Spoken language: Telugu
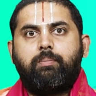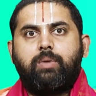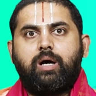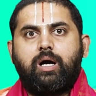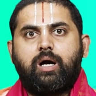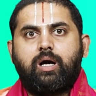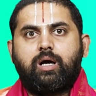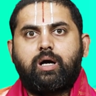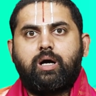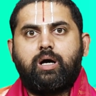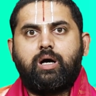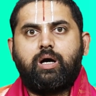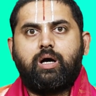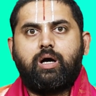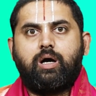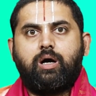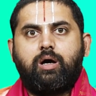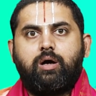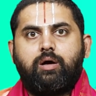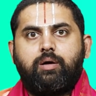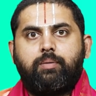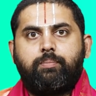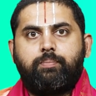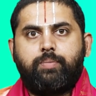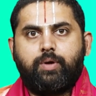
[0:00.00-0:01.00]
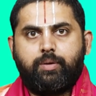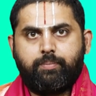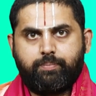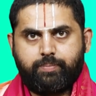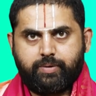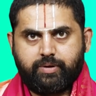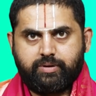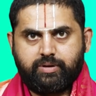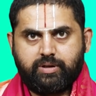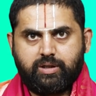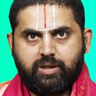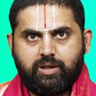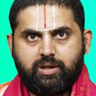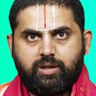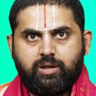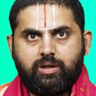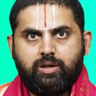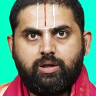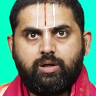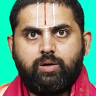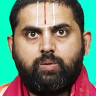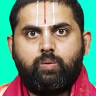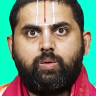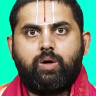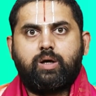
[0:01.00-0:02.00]
బాగా పెంపొంది
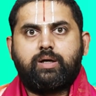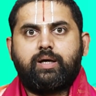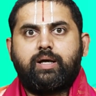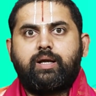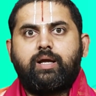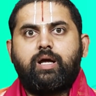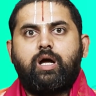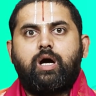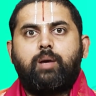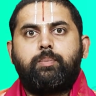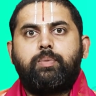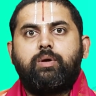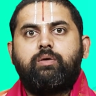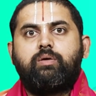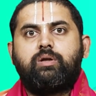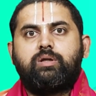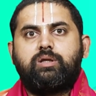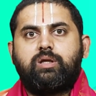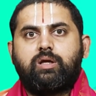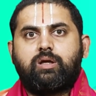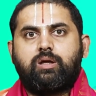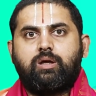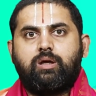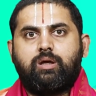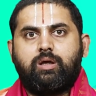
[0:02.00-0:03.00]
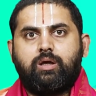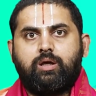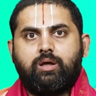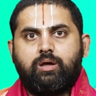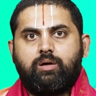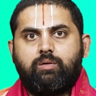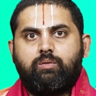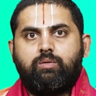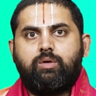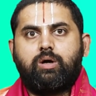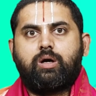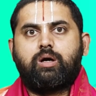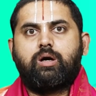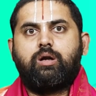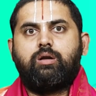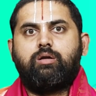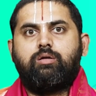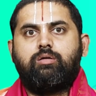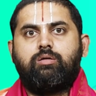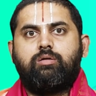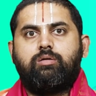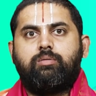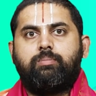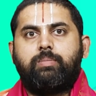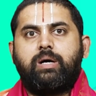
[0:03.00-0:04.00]
ఒకరి అభివృద్ధికి
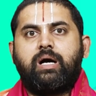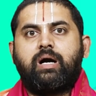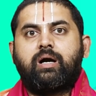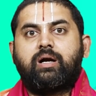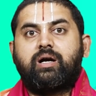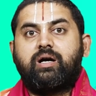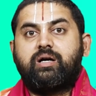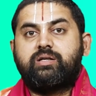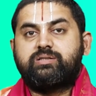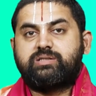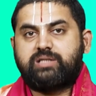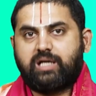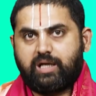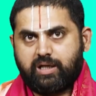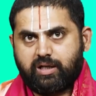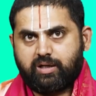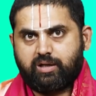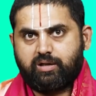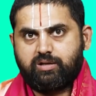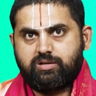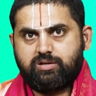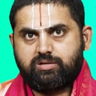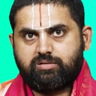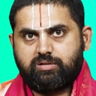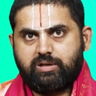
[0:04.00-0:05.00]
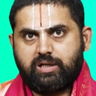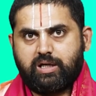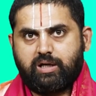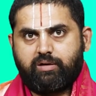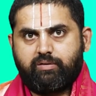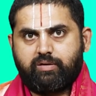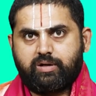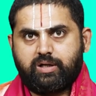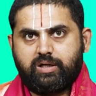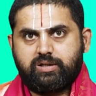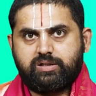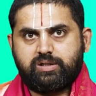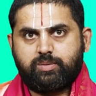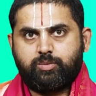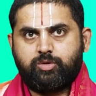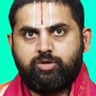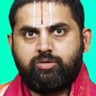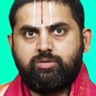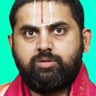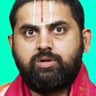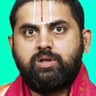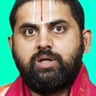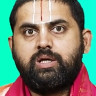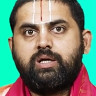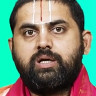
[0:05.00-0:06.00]
ఒకళ్ళు బాగా సహకరించుకునే అవకాశము
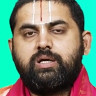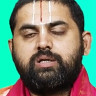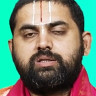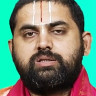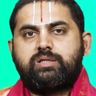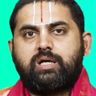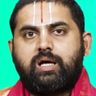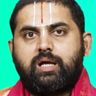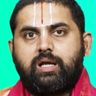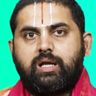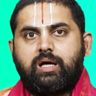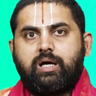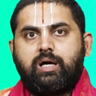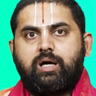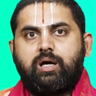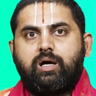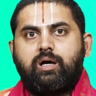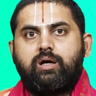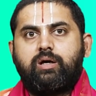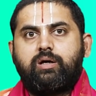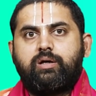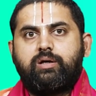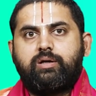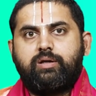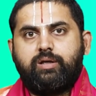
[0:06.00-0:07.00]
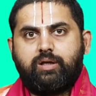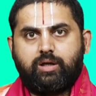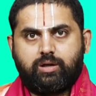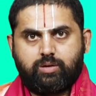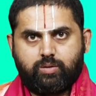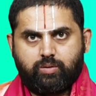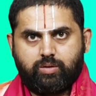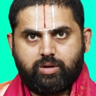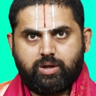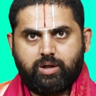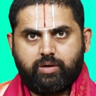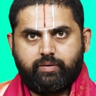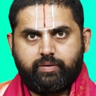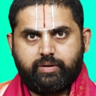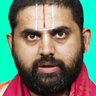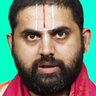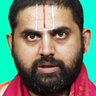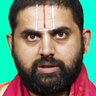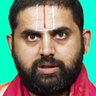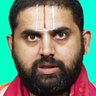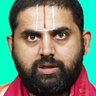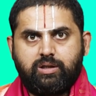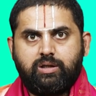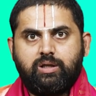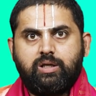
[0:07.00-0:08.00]
చాలా ఎక్కువగా
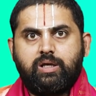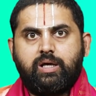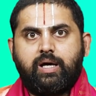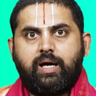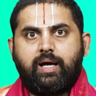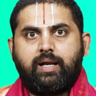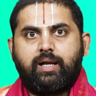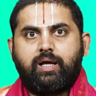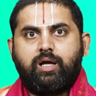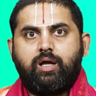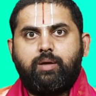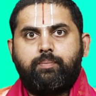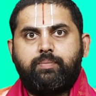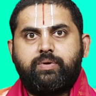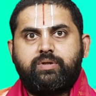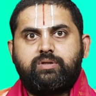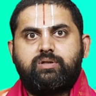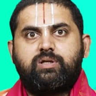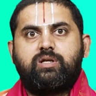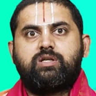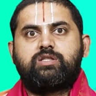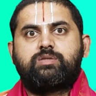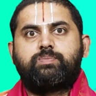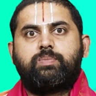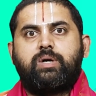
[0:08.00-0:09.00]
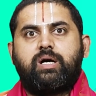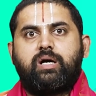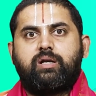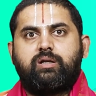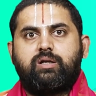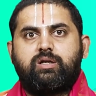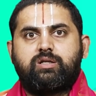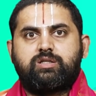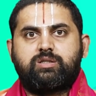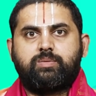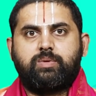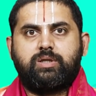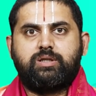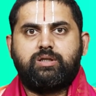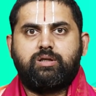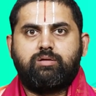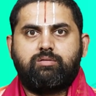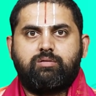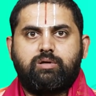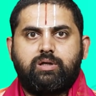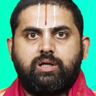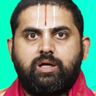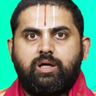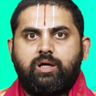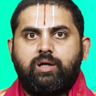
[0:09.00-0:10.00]
ఉన్నది అలాగే బిజినెస్ పార్ట్నర్స్ మధ్య
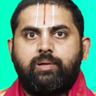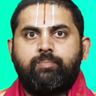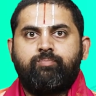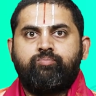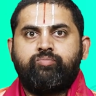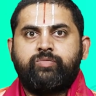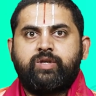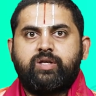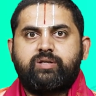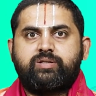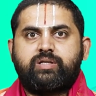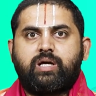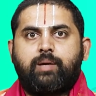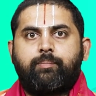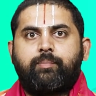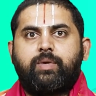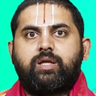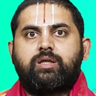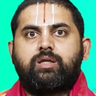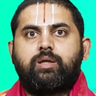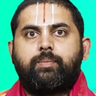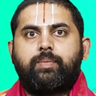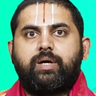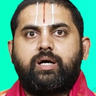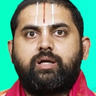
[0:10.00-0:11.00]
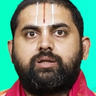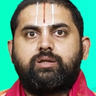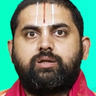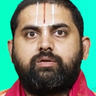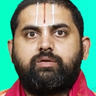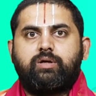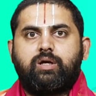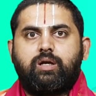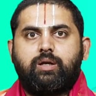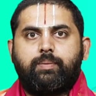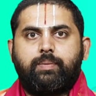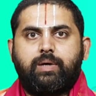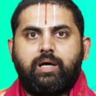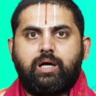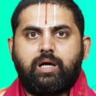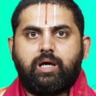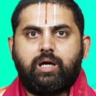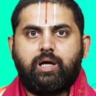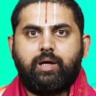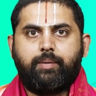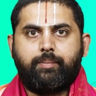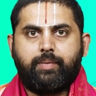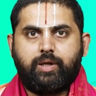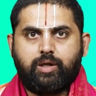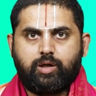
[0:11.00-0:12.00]
కూడా సంబంధ బాంధవ్యాలు బాగా
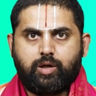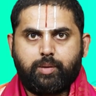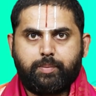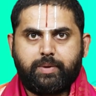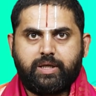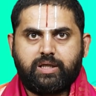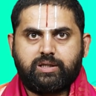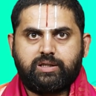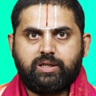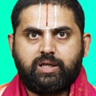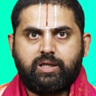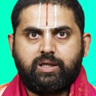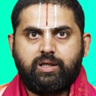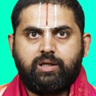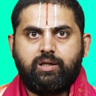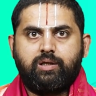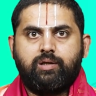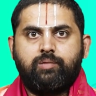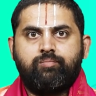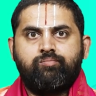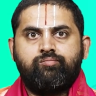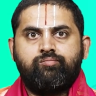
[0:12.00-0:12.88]
మెరుగుపడతాయి